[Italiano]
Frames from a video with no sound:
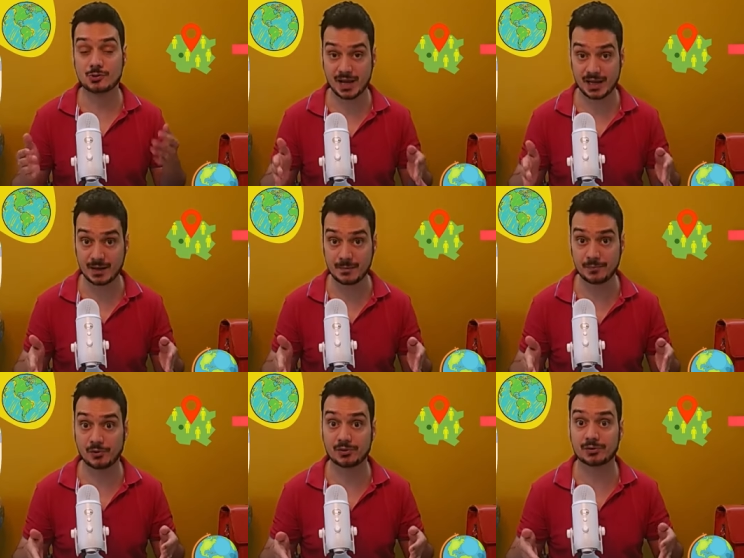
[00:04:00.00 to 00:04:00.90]
cioè il
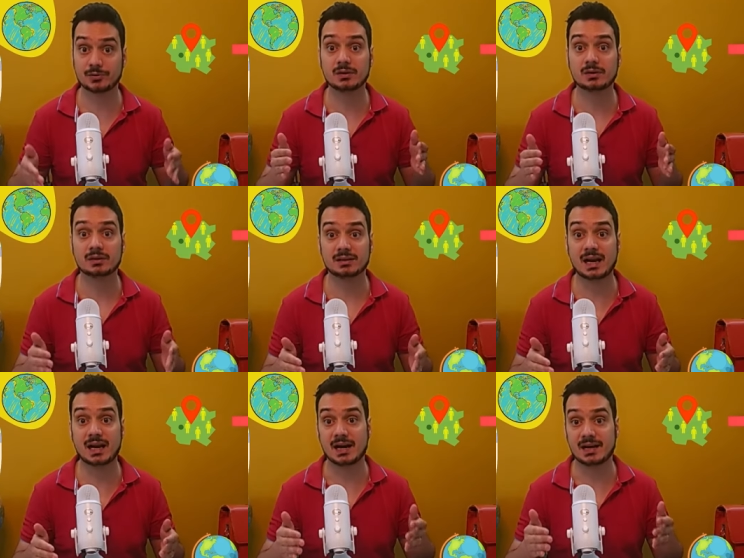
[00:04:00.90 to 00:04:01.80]
rapporto
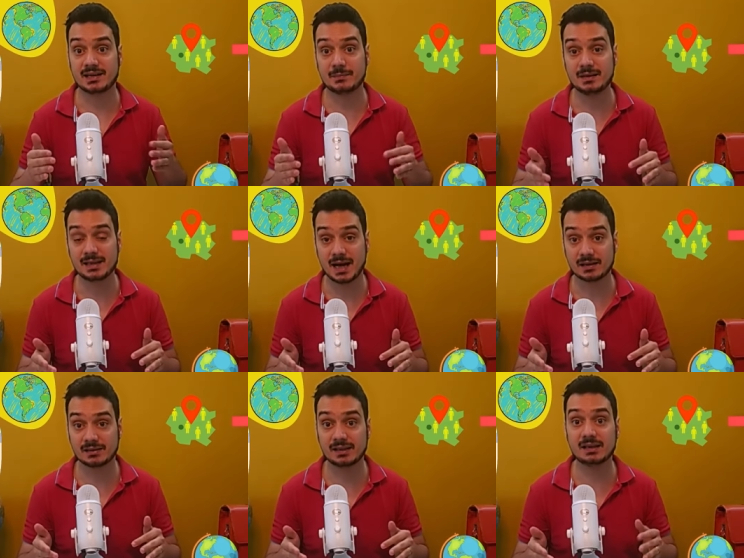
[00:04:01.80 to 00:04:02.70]
tra gli
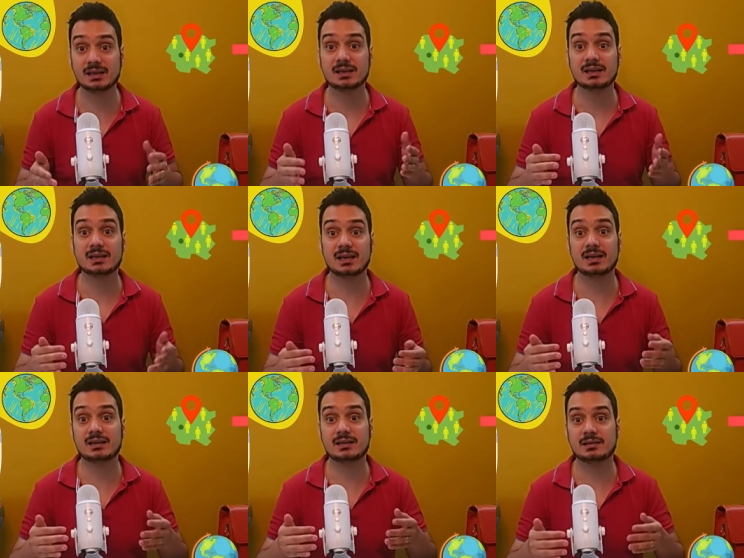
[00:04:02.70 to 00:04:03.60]
abitanti
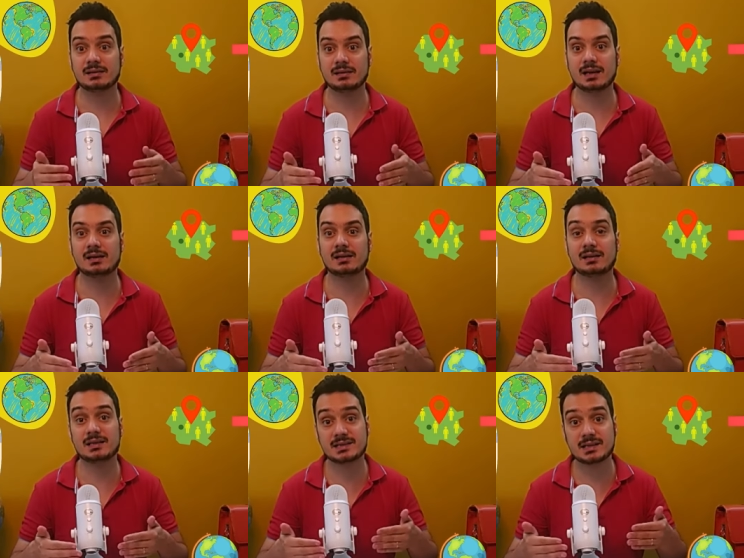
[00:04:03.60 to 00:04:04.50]
e la,
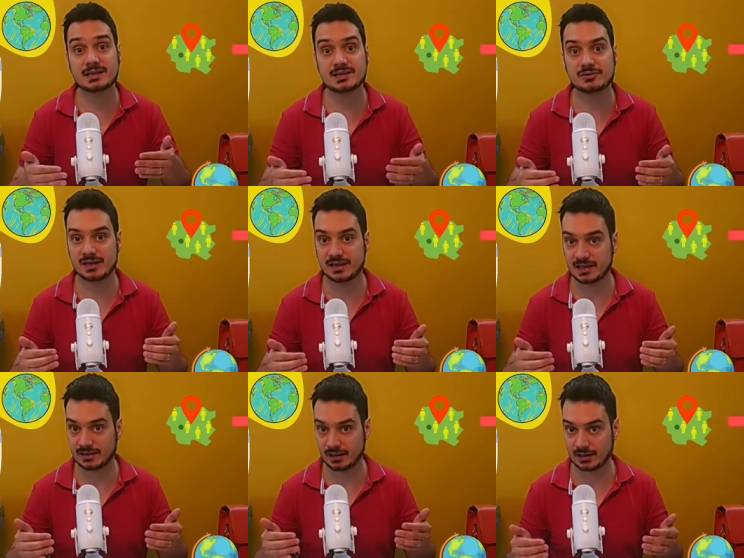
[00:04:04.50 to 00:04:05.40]
eh, l'estensione
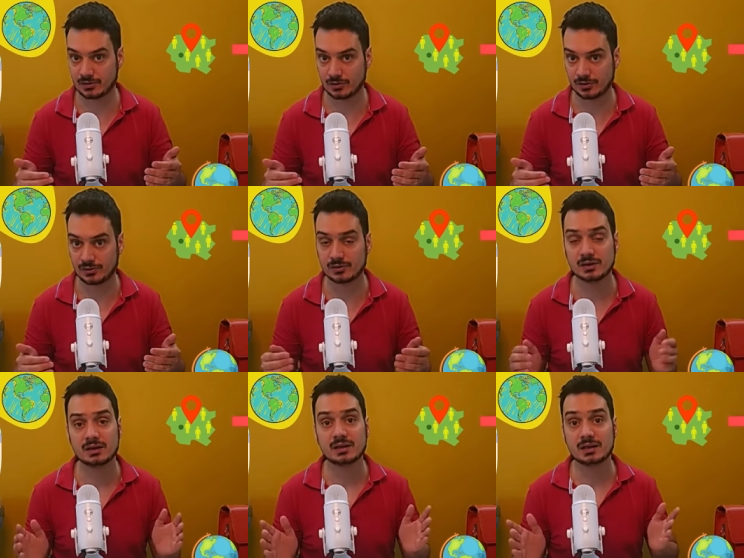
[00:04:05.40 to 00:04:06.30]
del territorio.
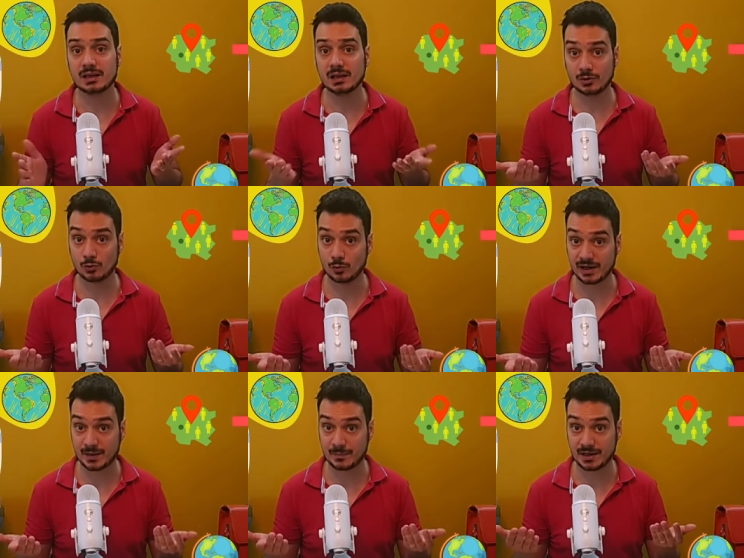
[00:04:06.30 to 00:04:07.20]
In
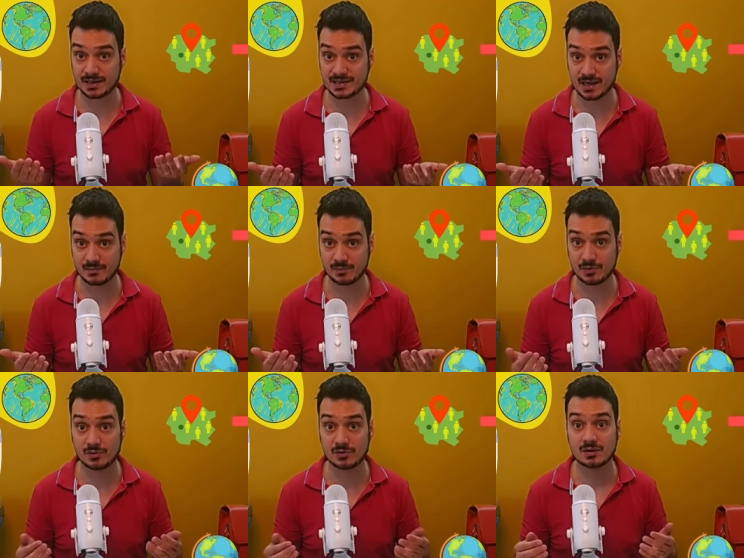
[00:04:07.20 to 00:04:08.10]
Liguria, per
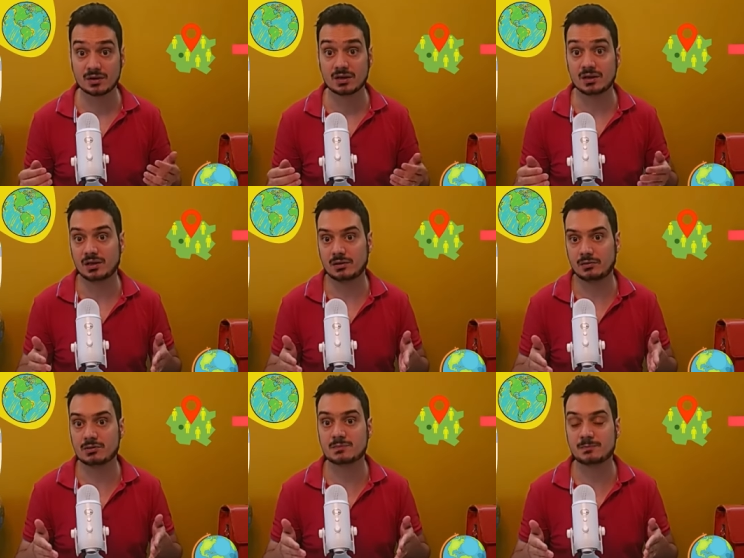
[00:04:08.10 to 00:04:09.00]
esempio, eh,
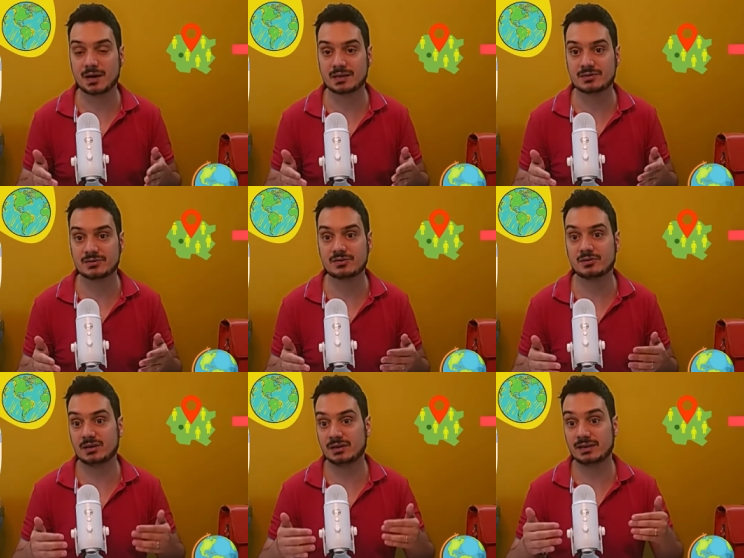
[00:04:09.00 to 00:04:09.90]
lo
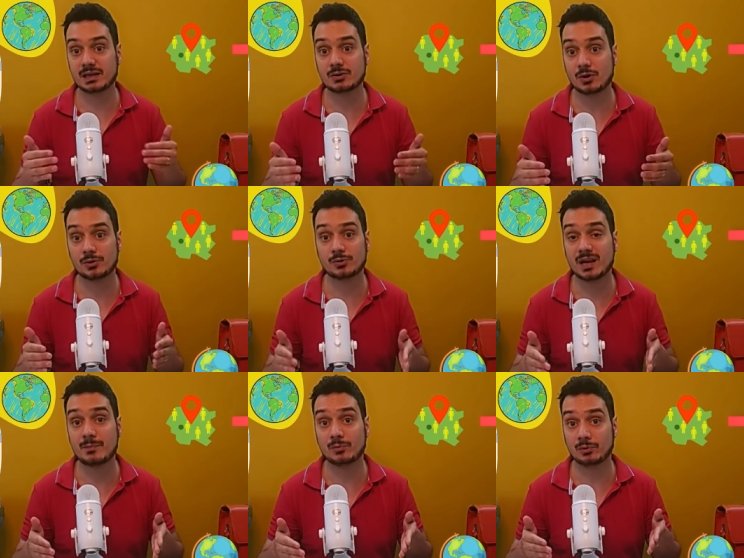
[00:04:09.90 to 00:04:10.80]
spazio, il territorio
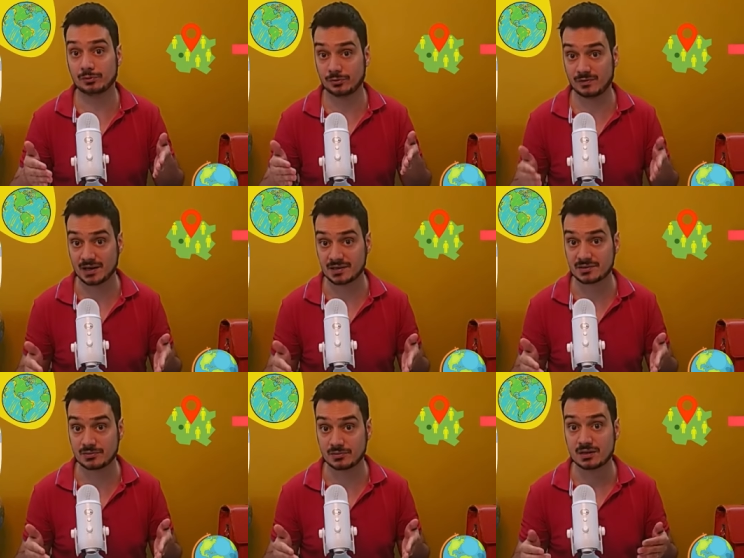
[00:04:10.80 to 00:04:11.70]
non è molto
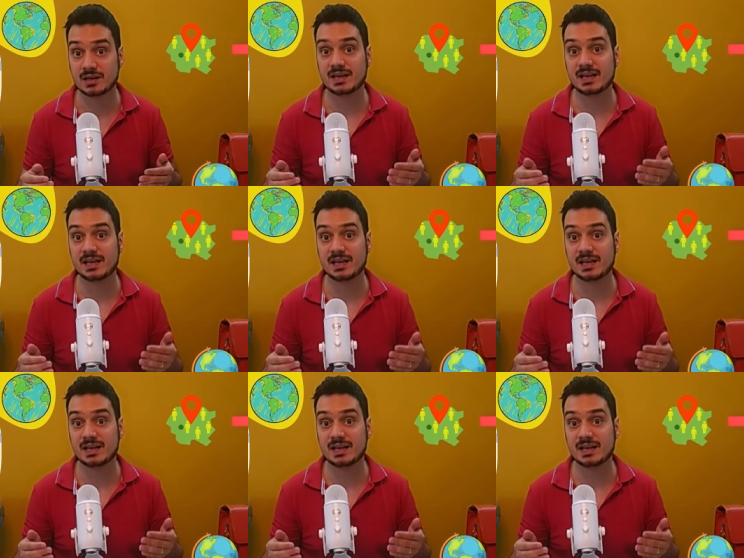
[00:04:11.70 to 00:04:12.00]
vasto,